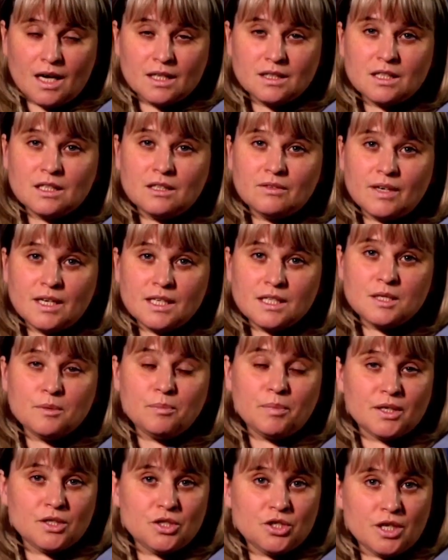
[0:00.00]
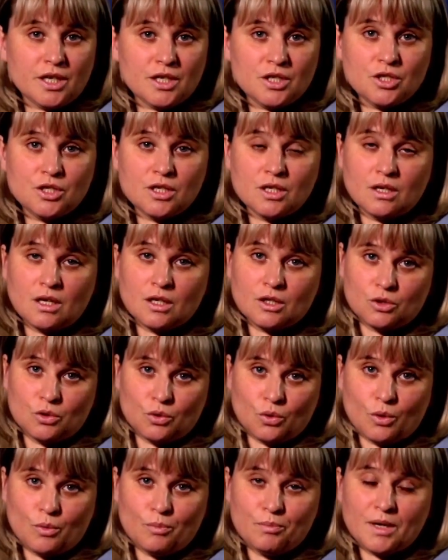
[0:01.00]
Открывайте почаще
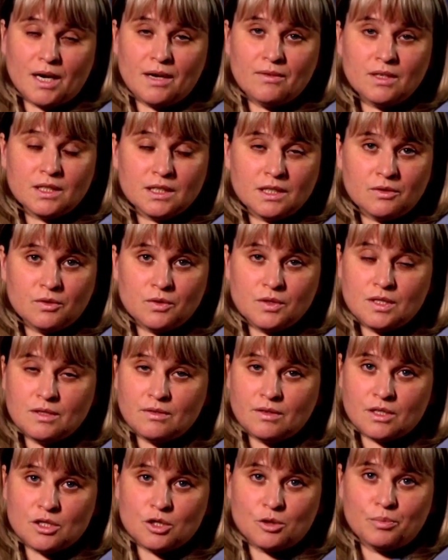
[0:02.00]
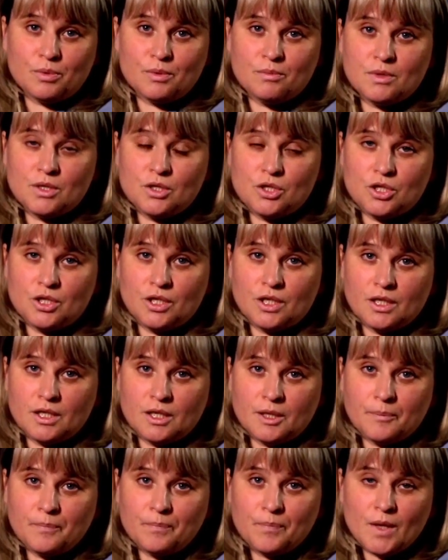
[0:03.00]
окно, проветривайте ваше
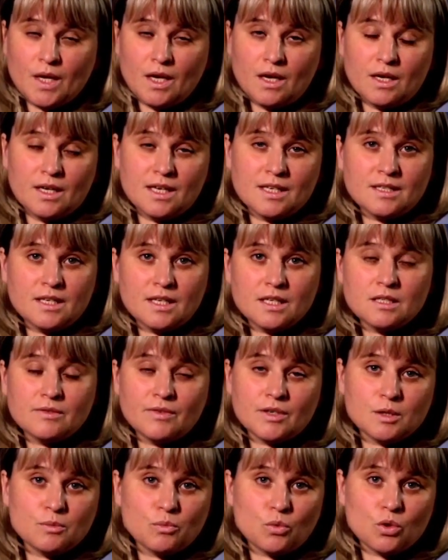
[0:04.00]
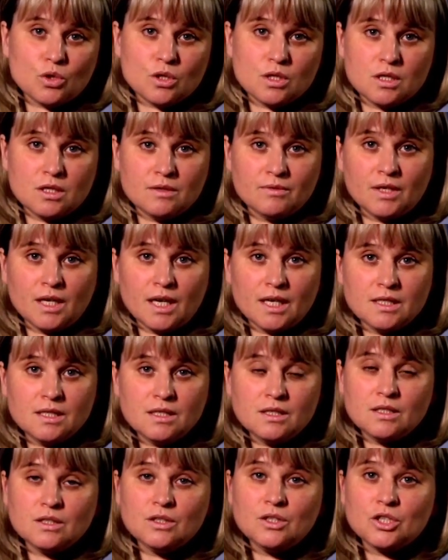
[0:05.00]
помещение. Если есть возможность,
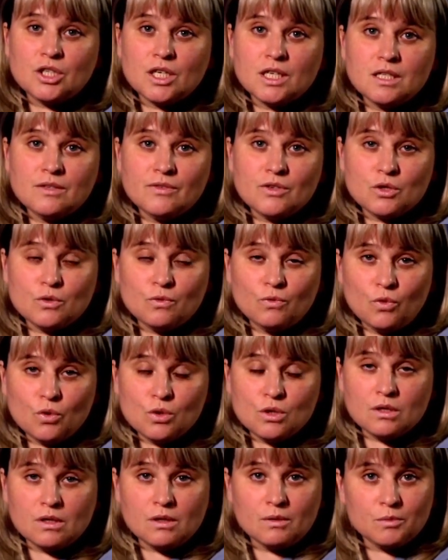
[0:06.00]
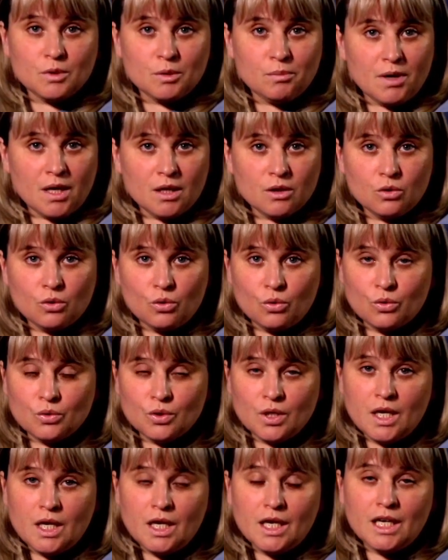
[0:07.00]
выходите дышать свежим воздухом на
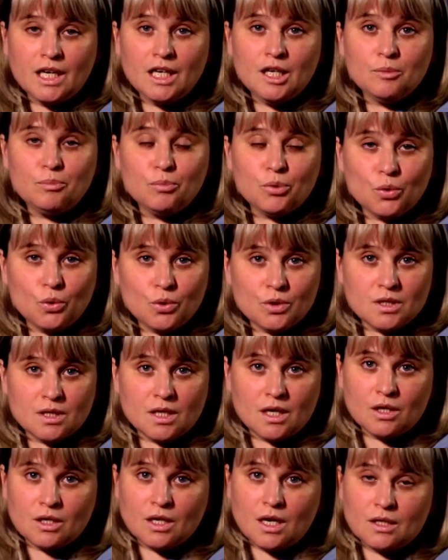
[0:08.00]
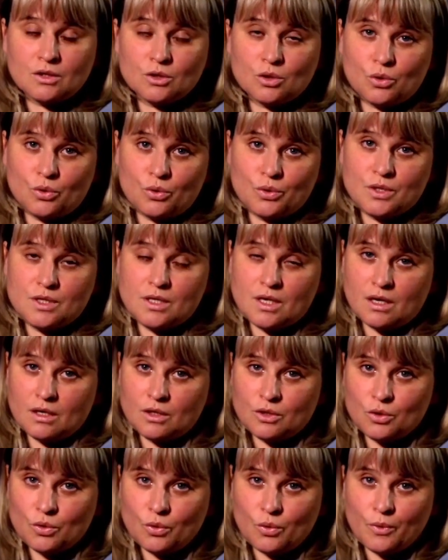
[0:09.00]
балкон или просто откройте
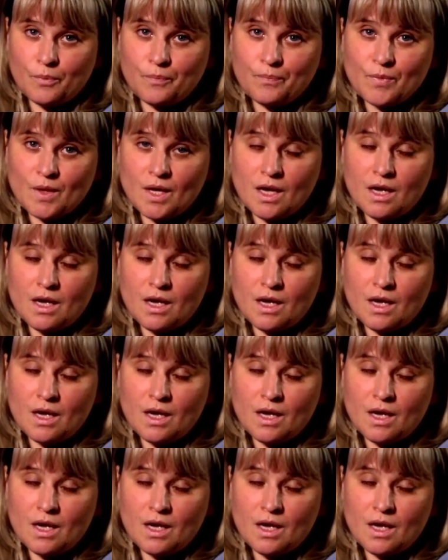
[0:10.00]
окно.